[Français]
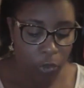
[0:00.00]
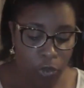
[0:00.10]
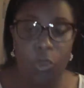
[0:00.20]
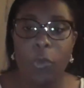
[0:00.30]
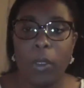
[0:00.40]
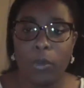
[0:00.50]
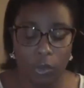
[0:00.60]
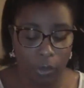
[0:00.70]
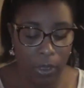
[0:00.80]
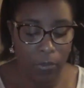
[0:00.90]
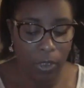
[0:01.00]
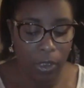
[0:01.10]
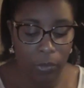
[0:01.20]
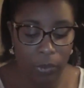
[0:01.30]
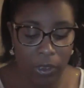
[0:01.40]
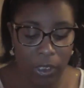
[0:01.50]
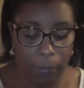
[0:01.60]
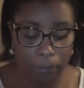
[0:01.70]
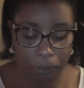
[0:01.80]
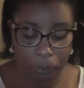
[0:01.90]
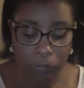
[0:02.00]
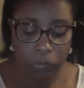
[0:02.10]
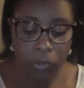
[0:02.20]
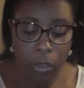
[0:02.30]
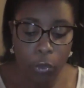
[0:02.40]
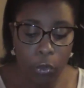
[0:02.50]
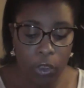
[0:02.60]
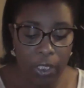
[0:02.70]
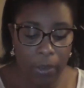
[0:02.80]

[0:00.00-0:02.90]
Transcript: que je suis super contente d'avoir. Donc c'est le,